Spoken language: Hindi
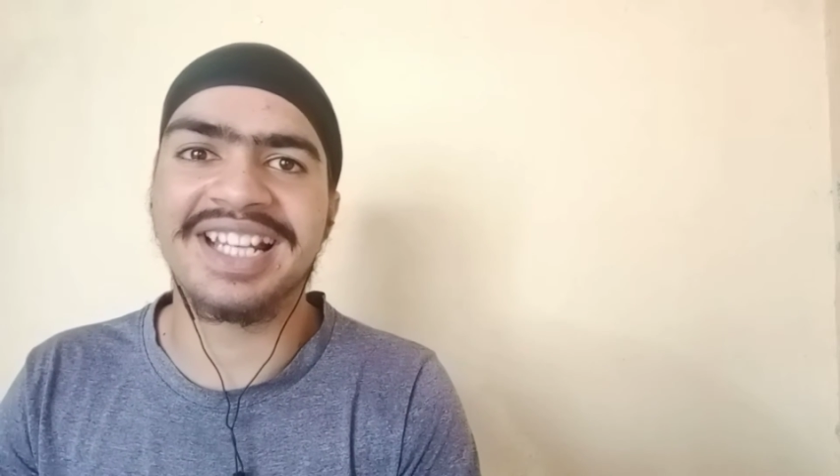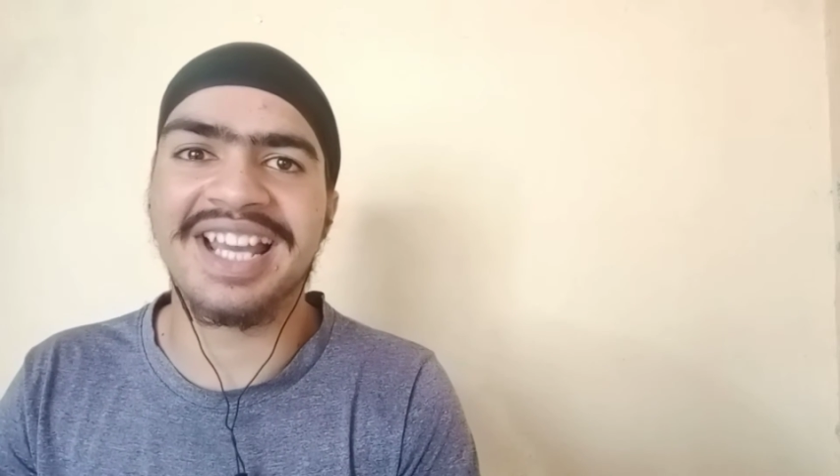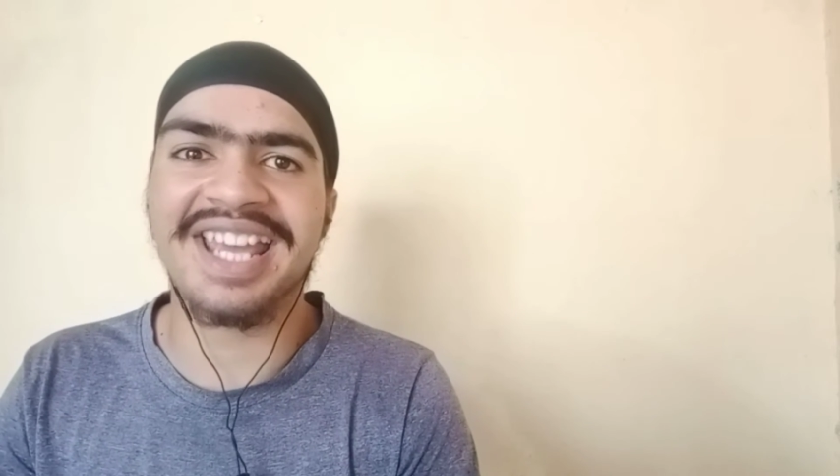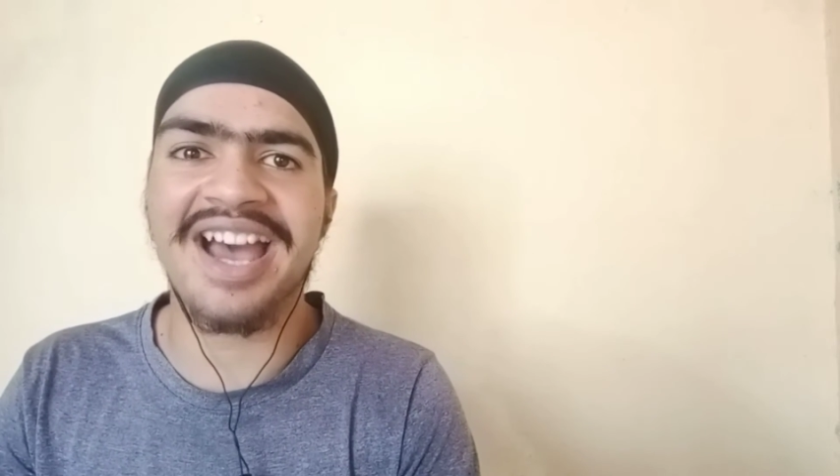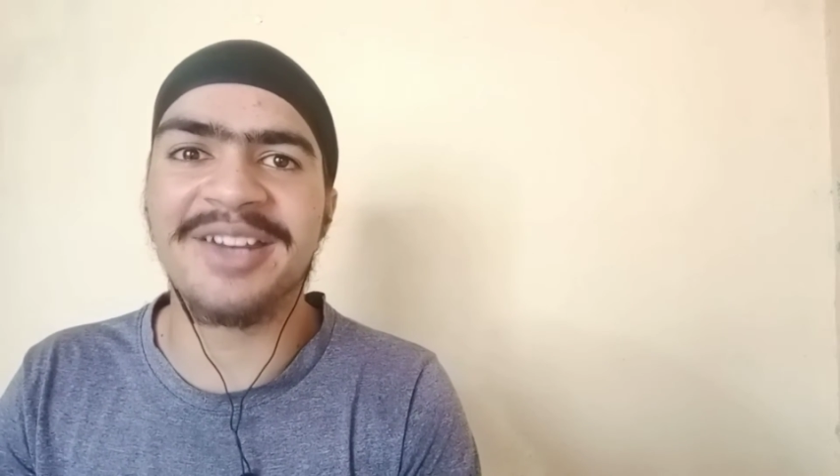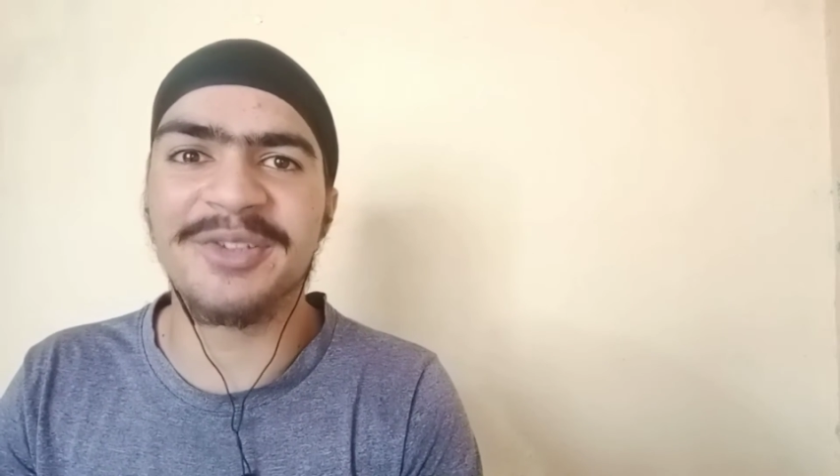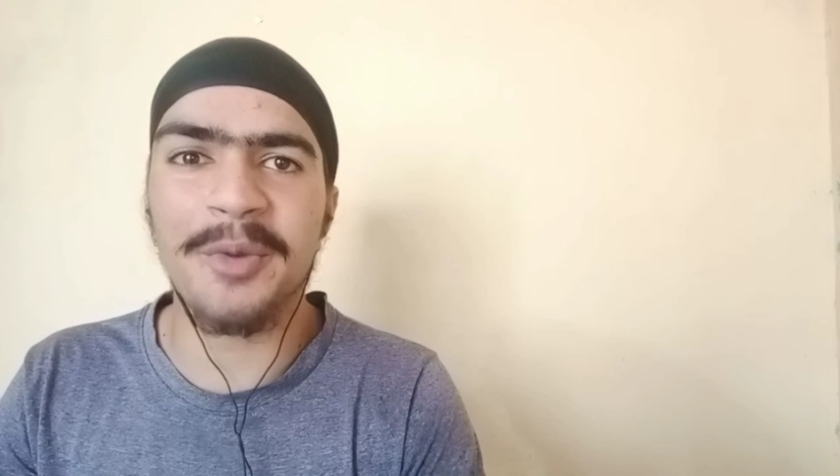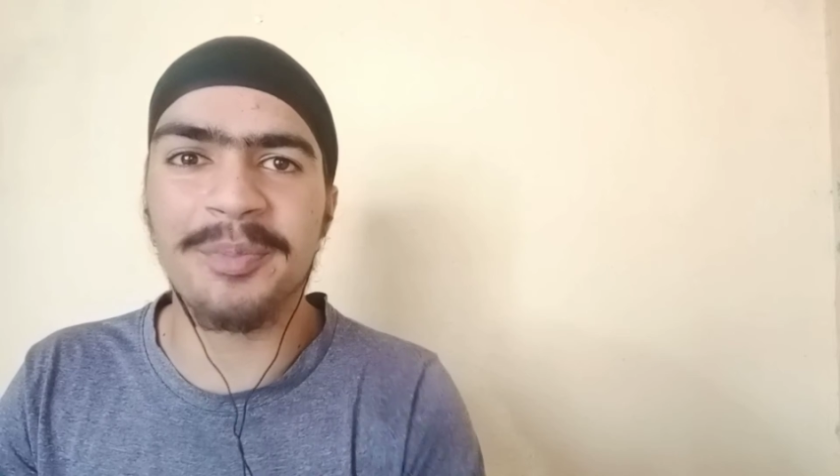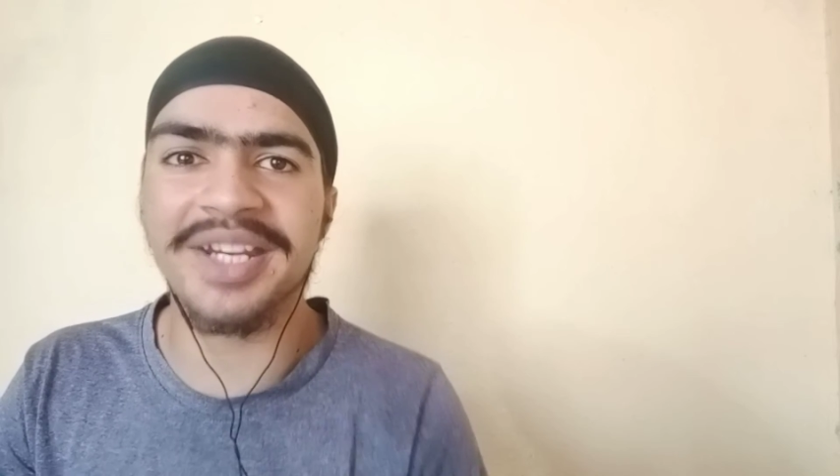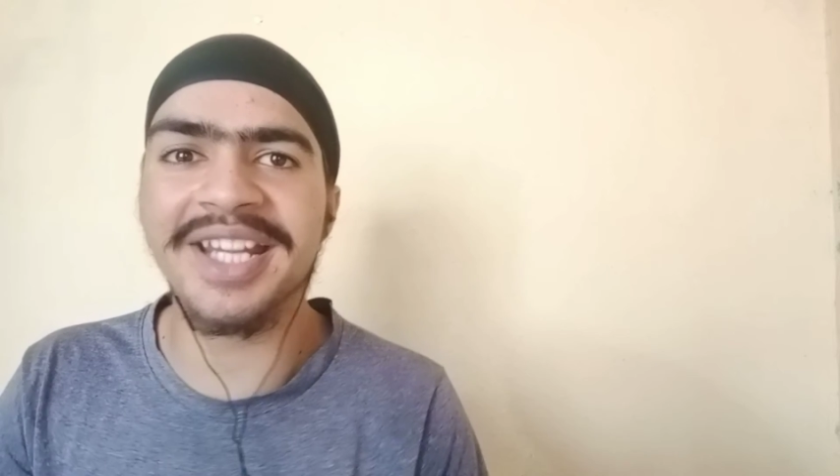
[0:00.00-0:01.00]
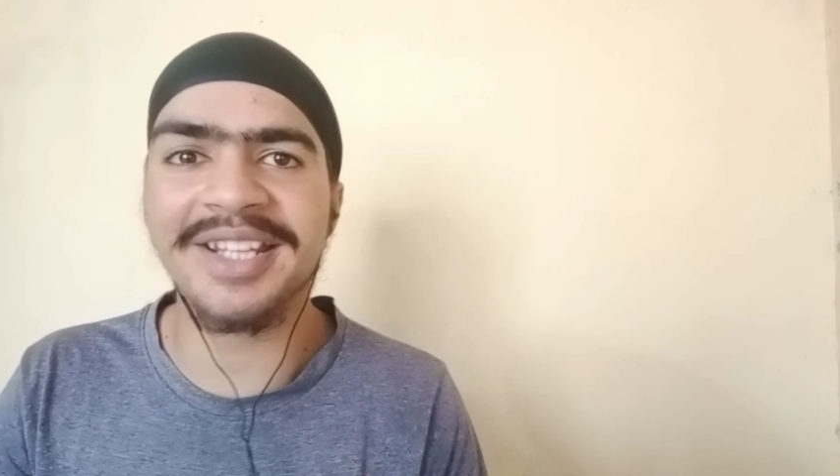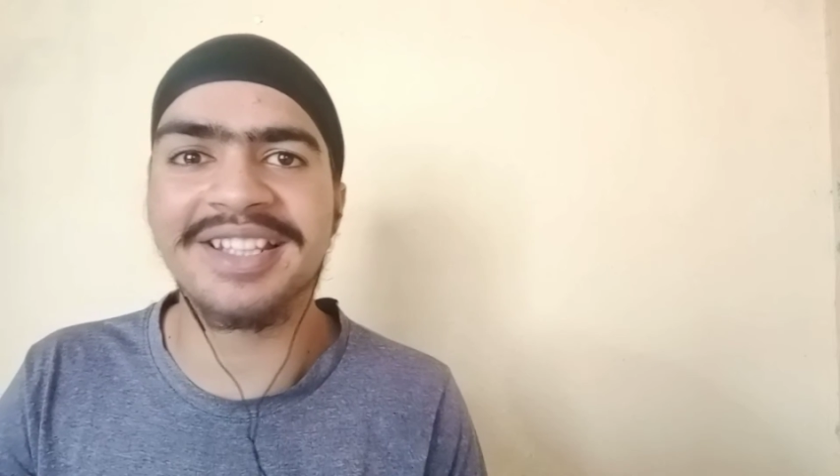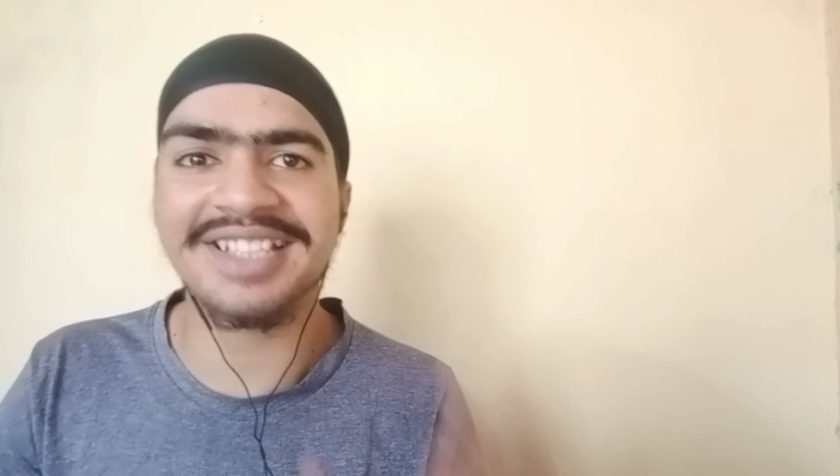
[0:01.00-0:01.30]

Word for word: लगा यार जो बीट